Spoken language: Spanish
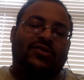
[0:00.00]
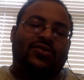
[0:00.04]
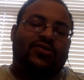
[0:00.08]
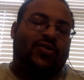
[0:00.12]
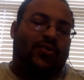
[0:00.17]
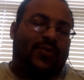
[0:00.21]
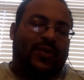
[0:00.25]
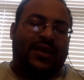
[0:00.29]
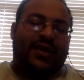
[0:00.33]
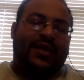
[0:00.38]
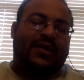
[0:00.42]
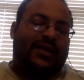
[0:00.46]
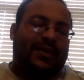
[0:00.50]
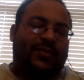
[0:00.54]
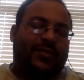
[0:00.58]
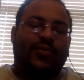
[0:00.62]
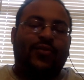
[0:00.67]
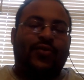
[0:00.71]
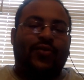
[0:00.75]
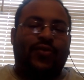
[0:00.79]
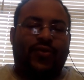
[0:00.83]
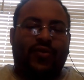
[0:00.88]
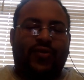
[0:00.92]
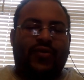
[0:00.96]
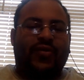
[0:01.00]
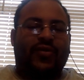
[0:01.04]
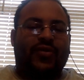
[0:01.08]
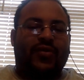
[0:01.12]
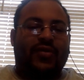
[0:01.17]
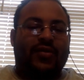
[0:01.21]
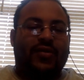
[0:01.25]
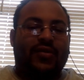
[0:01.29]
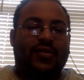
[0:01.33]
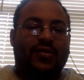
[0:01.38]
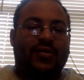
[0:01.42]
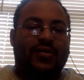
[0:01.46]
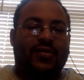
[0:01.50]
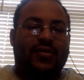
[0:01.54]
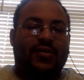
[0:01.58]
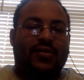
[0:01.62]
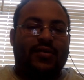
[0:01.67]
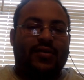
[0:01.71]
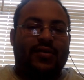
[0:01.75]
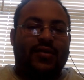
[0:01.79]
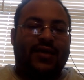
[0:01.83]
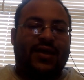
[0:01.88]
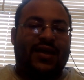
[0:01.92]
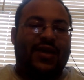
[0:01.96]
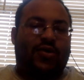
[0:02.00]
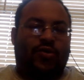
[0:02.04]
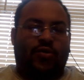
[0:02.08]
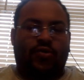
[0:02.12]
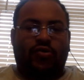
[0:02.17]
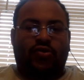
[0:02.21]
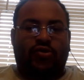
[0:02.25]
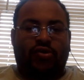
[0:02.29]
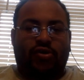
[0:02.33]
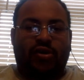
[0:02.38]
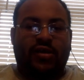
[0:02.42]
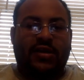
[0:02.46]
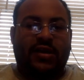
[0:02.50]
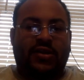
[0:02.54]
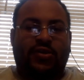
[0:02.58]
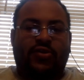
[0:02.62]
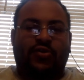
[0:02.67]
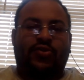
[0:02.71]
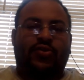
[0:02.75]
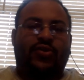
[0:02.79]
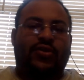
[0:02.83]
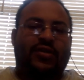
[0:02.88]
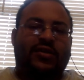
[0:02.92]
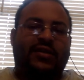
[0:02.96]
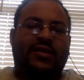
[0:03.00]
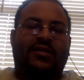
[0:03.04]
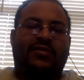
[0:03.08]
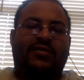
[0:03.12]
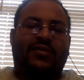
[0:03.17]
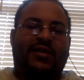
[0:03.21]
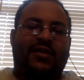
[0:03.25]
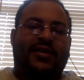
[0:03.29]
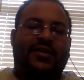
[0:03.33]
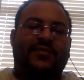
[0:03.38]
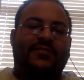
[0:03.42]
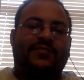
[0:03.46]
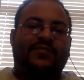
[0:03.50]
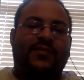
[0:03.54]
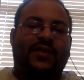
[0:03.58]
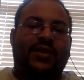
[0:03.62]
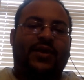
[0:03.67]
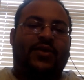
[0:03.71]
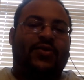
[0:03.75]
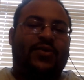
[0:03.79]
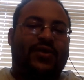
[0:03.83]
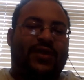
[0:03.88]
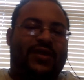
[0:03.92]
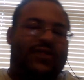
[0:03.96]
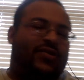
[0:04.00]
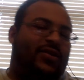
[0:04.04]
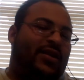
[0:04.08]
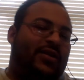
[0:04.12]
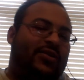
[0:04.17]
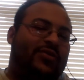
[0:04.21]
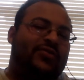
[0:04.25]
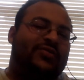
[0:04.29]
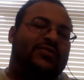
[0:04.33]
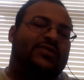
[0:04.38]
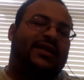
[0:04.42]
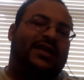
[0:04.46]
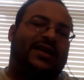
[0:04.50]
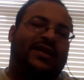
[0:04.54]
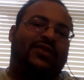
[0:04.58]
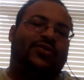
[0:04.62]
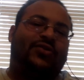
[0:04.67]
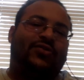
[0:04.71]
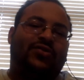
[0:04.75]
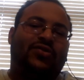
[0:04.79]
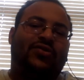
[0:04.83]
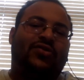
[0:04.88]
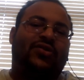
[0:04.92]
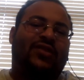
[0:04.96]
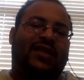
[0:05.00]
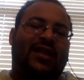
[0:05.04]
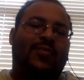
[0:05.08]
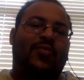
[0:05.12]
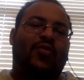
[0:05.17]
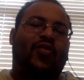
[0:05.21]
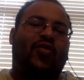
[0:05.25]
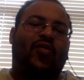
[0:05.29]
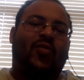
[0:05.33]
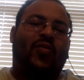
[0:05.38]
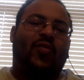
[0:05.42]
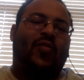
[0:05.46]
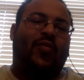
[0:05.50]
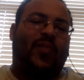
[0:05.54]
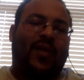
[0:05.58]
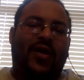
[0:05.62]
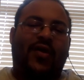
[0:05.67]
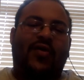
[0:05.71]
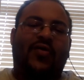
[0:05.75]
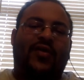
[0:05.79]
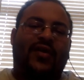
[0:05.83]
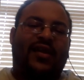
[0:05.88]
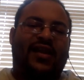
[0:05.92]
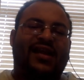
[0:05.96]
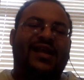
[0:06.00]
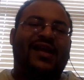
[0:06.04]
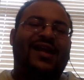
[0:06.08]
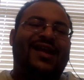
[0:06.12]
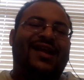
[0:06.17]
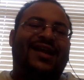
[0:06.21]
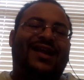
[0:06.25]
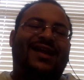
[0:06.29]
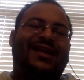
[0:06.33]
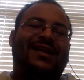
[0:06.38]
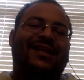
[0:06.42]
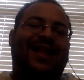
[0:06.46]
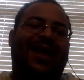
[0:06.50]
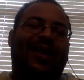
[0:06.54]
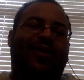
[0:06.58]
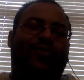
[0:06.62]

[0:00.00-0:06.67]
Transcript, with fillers: sobre este mundo, el control de toda nuestra vida, incluyendo las cosas que nosotros estamos preocupados de y las